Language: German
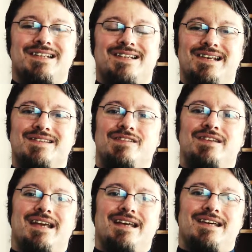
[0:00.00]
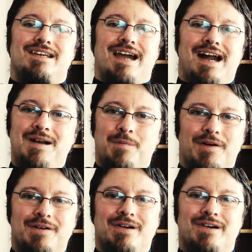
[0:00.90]
Das erste, was wir denke ich alle
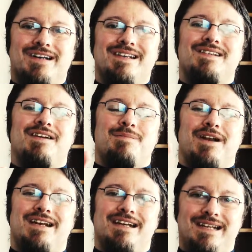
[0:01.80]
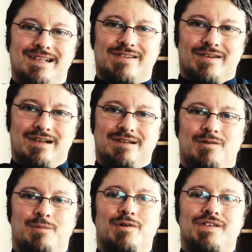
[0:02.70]
brauchen können, ist, ich werde mal eine Lichtsäule
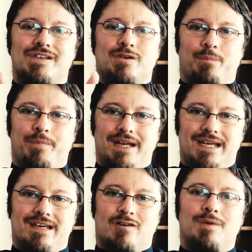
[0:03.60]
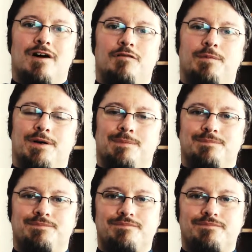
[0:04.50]
um unsere Gruppenenergie herum aufbauen.